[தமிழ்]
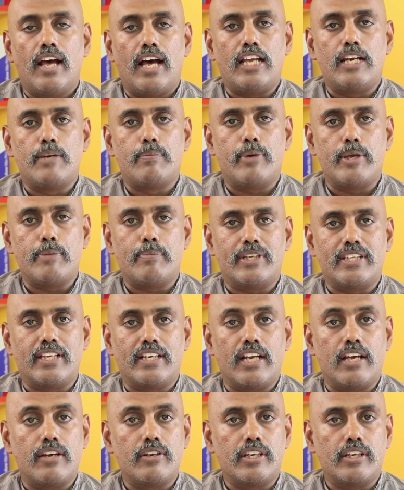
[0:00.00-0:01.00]
அதில் போய்
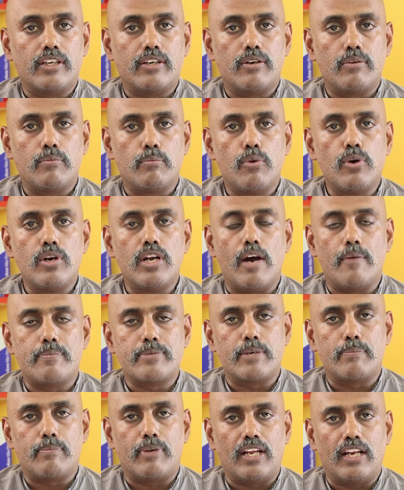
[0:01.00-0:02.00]
பார்த்தீங்கன்னா நீங்க மூணு
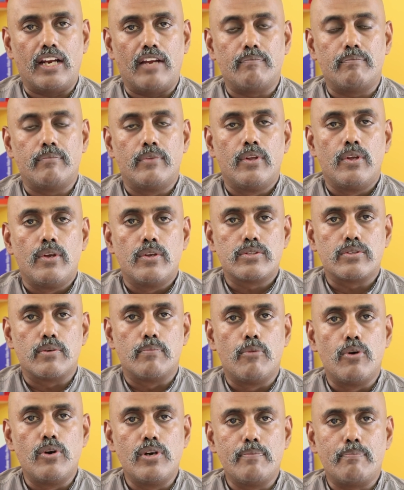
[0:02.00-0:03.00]
ஆப்ஷன் பண்ணலாம் ஸோ
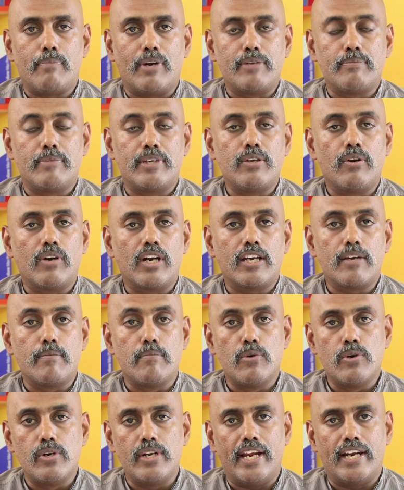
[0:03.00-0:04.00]
மூணும் பண்ணும்போது உங்களுக்கு
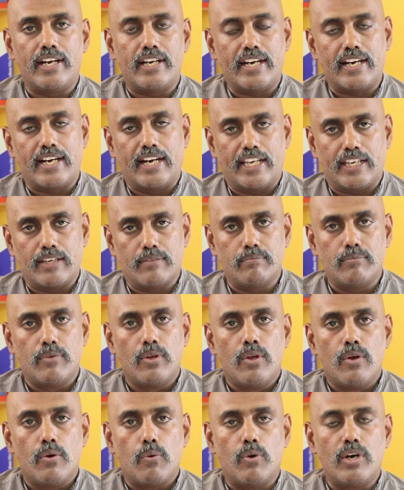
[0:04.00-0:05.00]
மூணு என்ட்ரி கிடைக்கும்
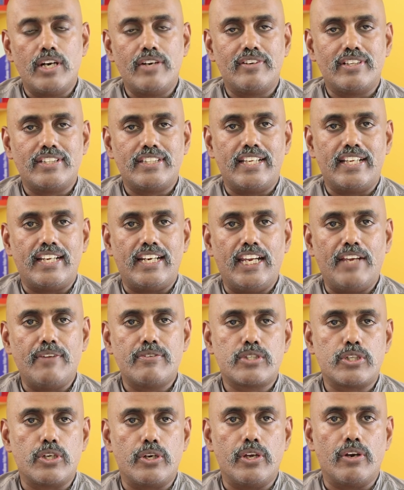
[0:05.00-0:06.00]
ஒன்று வந்து லீவ்
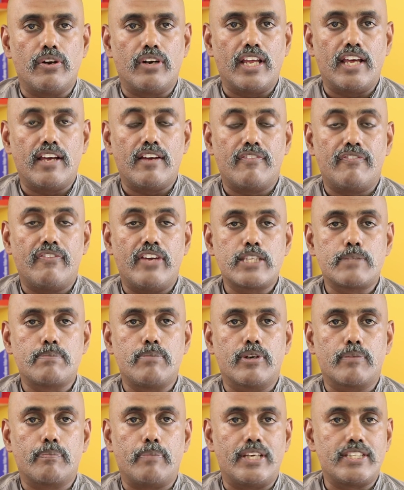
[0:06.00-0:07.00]
ஸ்டுடியோட
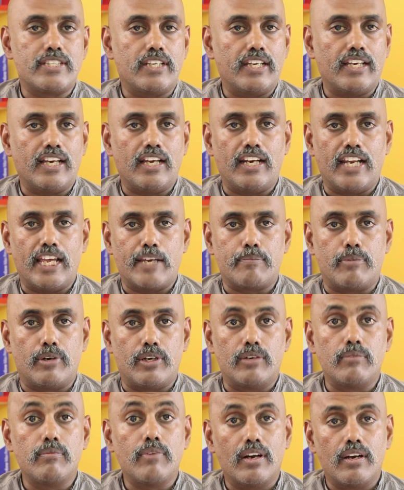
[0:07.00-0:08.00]
ஃபேஸ்புக் பேஜை நீங்கள் லைக்
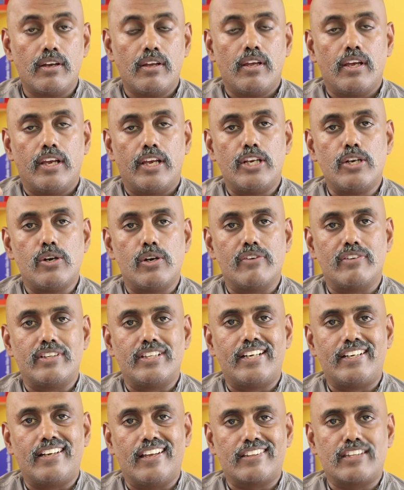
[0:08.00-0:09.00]
பண்ணும் இன்னொன்று
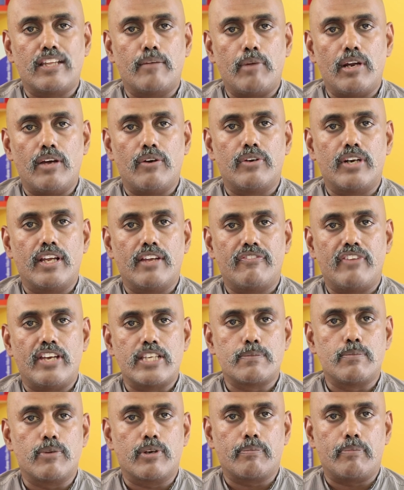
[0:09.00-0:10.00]
வந்து டெக் தமிழாவோட
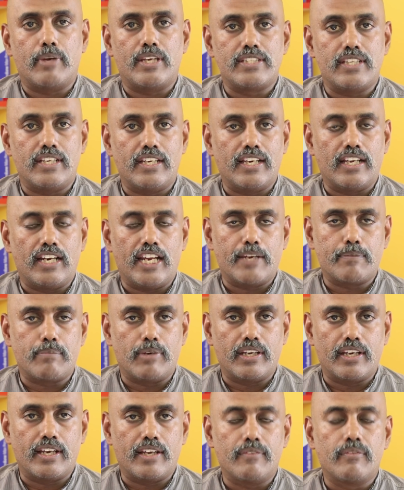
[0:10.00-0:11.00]
ஃபேஸ்புக் பேஜை நீங்கள் லைக்
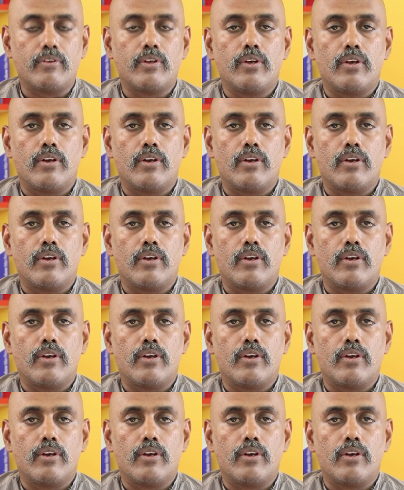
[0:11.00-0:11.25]
பண்ணுங்கள்